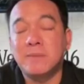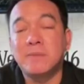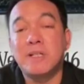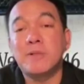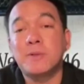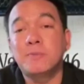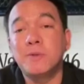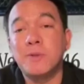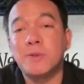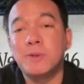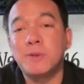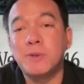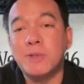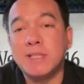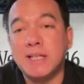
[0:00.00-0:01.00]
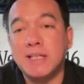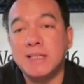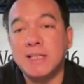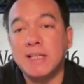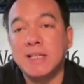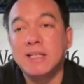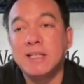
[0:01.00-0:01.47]
sa mga sumusunod sa
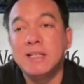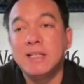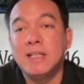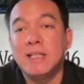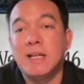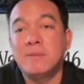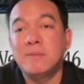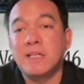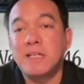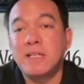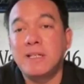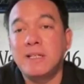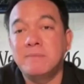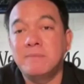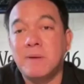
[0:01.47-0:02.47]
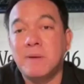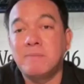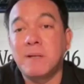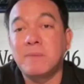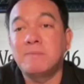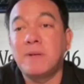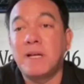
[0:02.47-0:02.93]
kanya ang maging
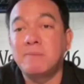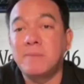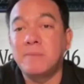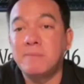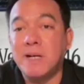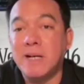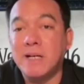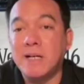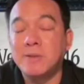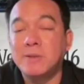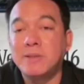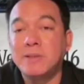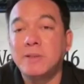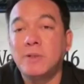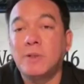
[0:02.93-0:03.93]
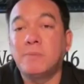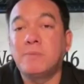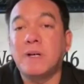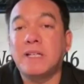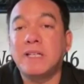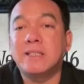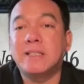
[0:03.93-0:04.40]
mapagpaimbabaw o
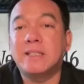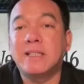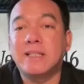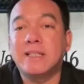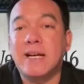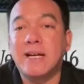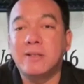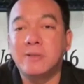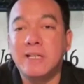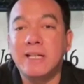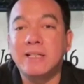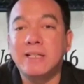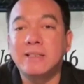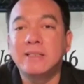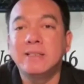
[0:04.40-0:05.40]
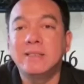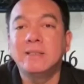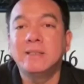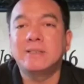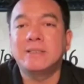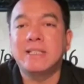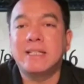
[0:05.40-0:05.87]
pakitang tao lang.
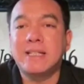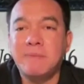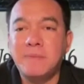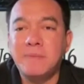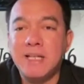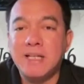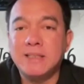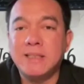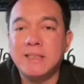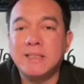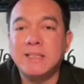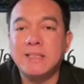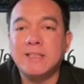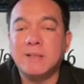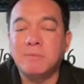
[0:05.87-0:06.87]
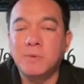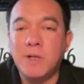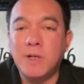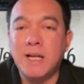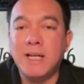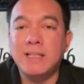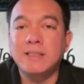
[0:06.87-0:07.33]
Sikapin natin isa
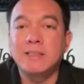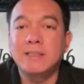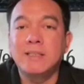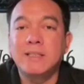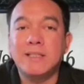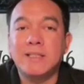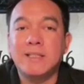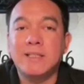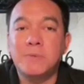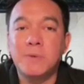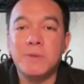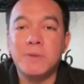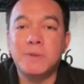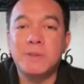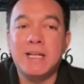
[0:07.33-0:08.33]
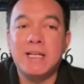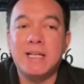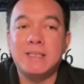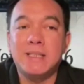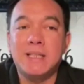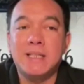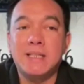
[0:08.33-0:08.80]
buhay, isa puso
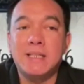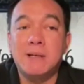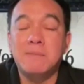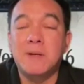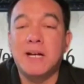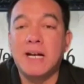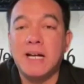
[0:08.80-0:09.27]
natin ang